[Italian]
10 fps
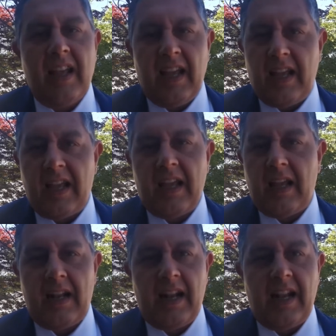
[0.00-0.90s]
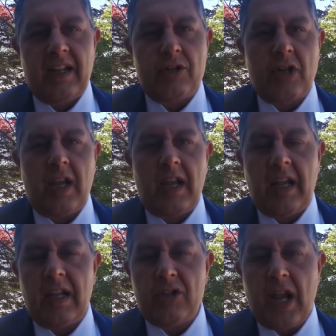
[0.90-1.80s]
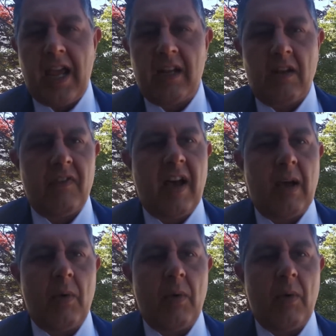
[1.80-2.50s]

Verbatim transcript: Eh, la legge Genova,